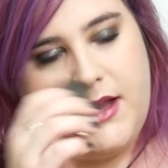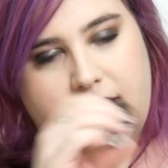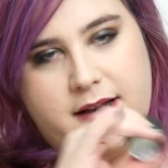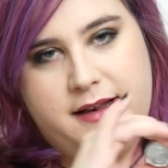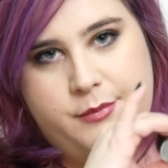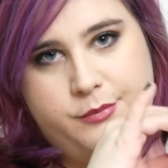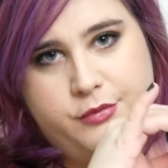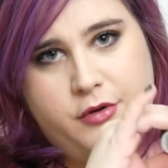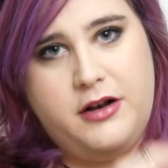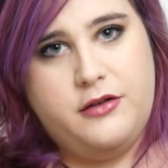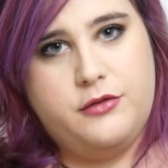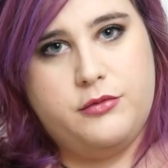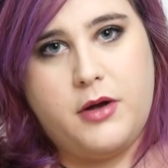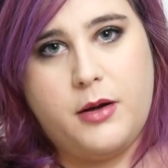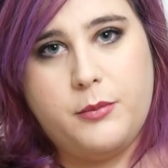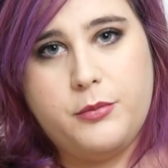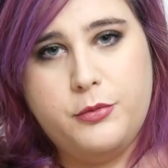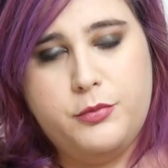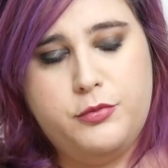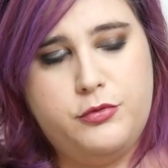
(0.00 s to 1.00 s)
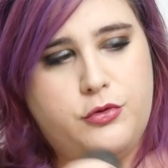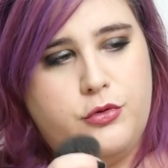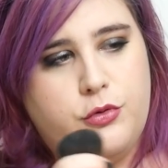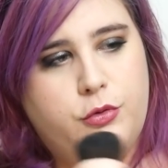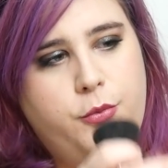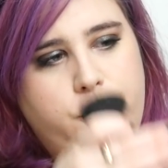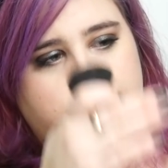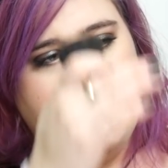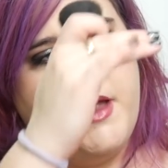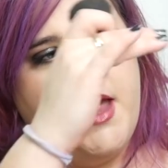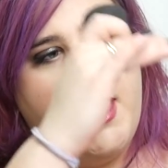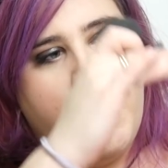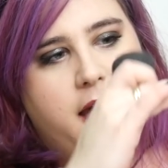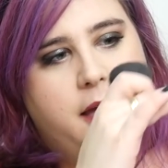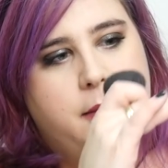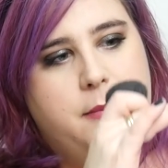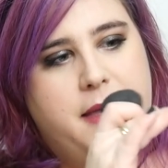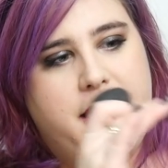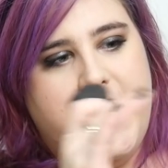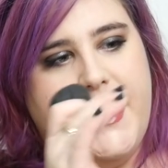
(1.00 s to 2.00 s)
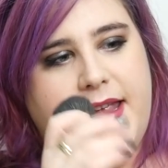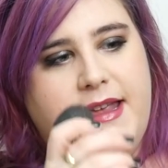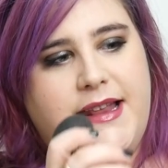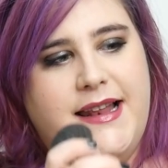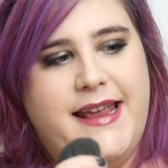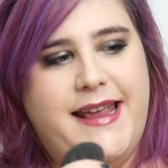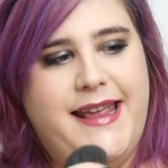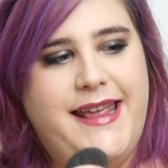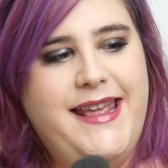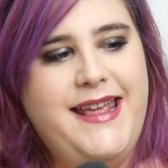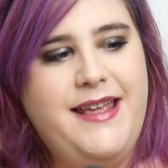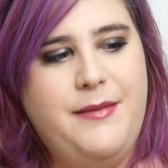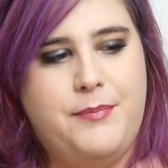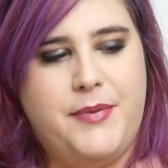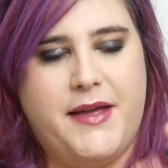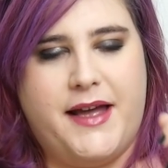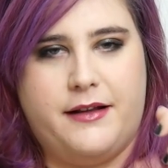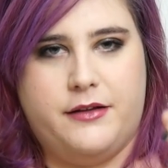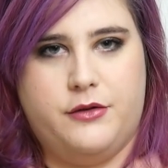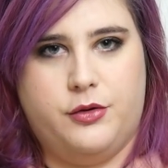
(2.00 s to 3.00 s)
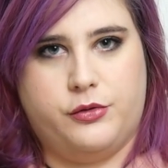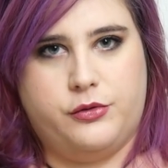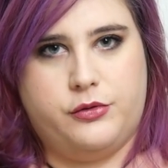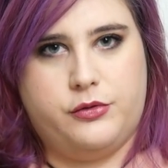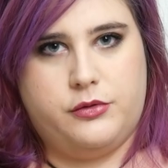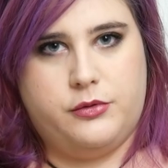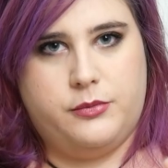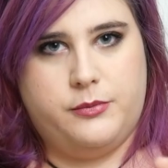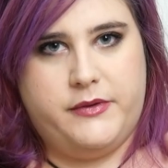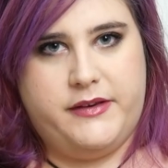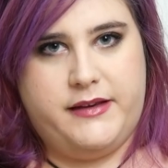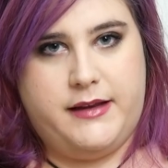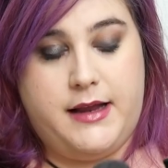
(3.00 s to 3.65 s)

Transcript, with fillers: les poils sont un peu plus longs, mais il est hyper dense.